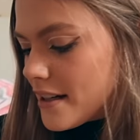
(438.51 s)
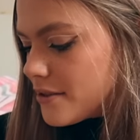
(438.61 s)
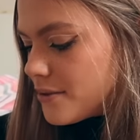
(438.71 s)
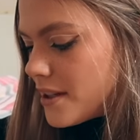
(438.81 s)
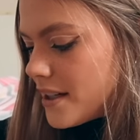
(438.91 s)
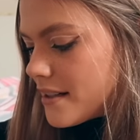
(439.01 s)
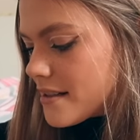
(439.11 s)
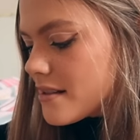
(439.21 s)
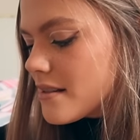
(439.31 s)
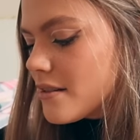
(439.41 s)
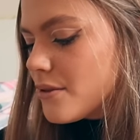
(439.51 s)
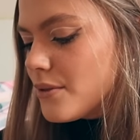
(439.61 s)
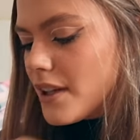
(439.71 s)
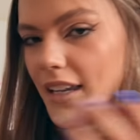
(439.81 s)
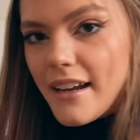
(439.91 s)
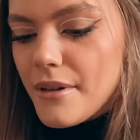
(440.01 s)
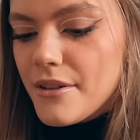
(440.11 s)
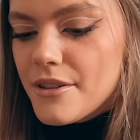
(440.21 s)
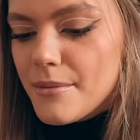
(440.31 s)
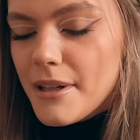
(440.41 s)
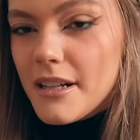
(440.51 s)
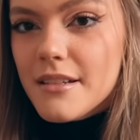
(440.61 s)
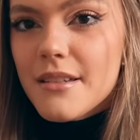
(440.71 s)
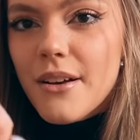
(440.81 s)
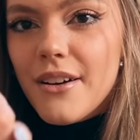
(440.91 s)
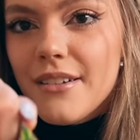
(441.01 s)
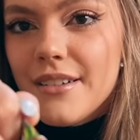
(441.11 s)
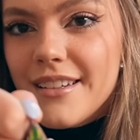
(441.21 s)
która jest tutaj, proszę bardzo,